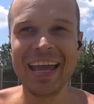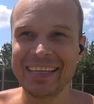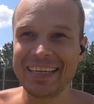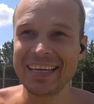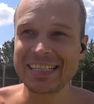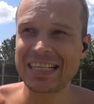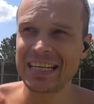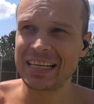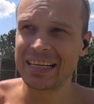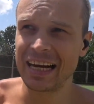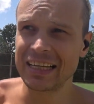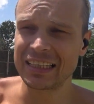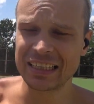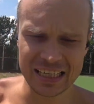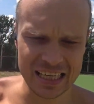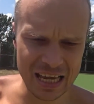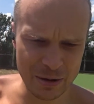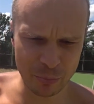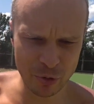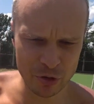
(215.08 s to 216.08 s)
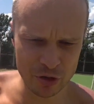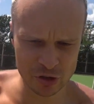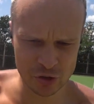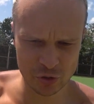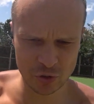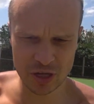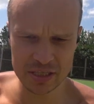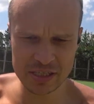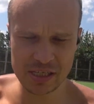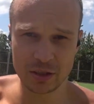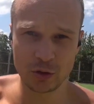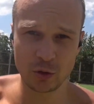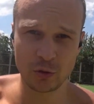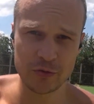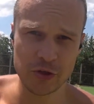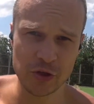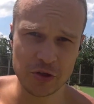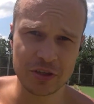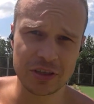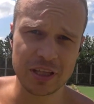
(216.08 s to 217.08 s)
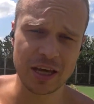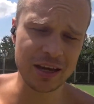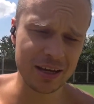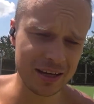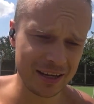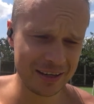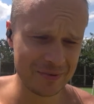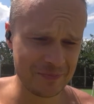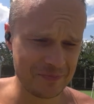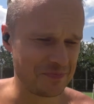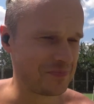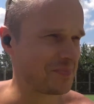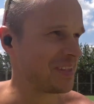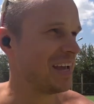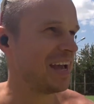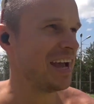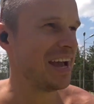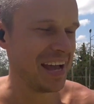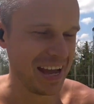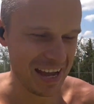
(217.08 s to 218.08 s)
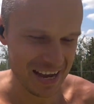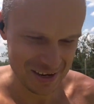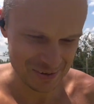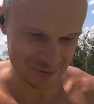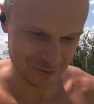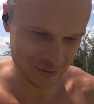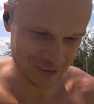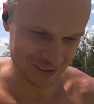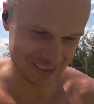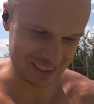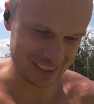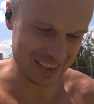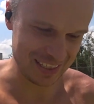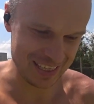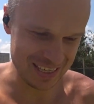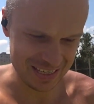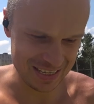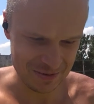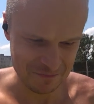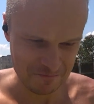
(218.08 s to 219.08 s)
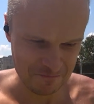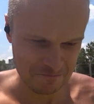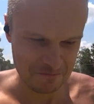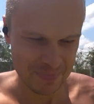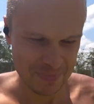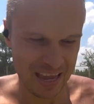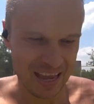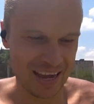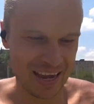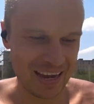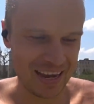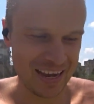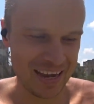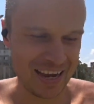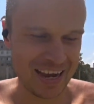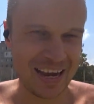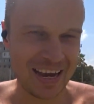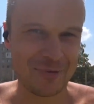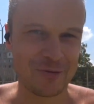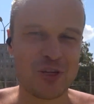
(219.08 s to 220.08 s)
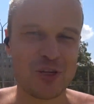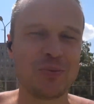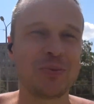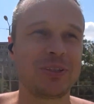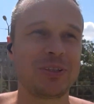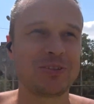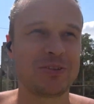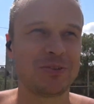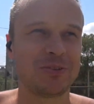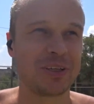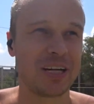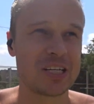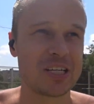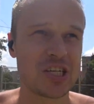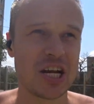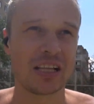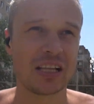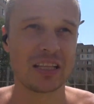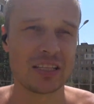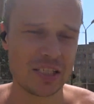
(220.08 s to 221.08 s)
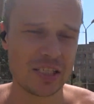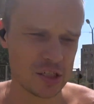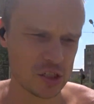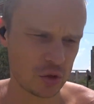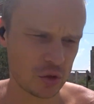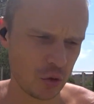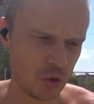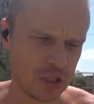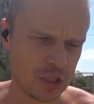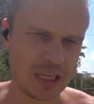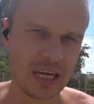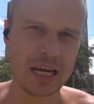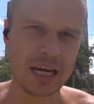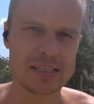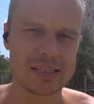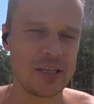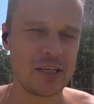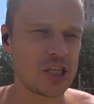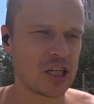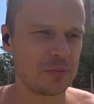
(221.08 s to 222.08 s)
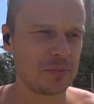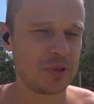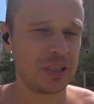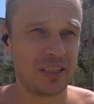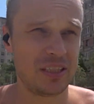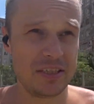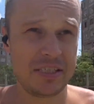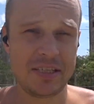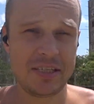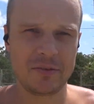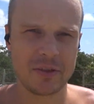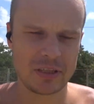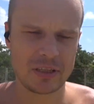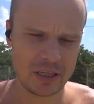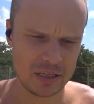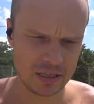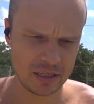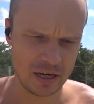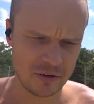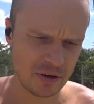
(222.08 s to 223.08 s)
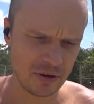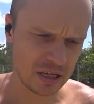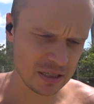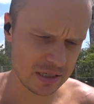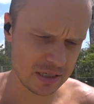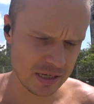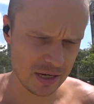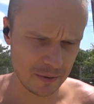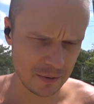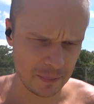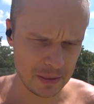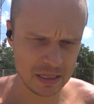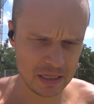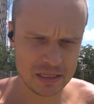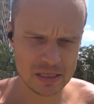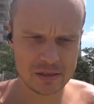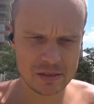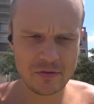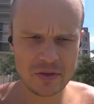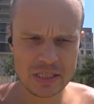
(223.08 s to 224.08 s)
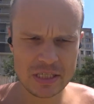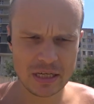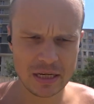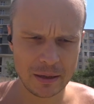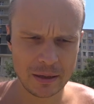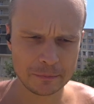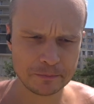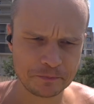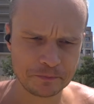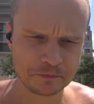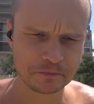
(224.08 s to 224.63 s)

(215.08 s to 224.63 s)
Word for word: если кратко, я понял, что я делаю все не так. Вот, и Э, в чем это выражалось? Что я слишком интенсивно тренировался, и действительно,